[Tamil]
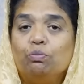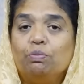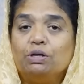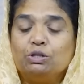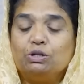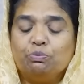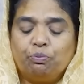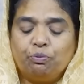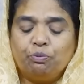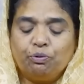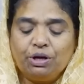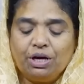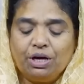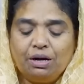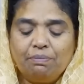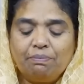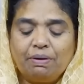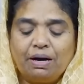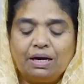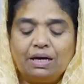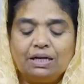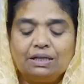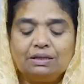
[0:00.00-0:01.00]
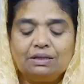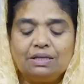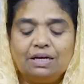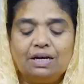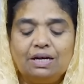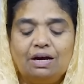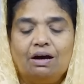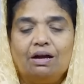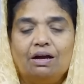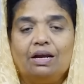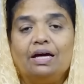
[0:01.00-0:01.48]
உமது புய
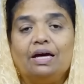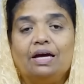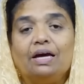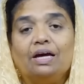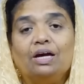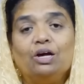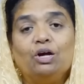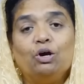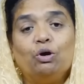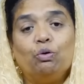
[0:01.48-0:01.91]
பலத்தினாலே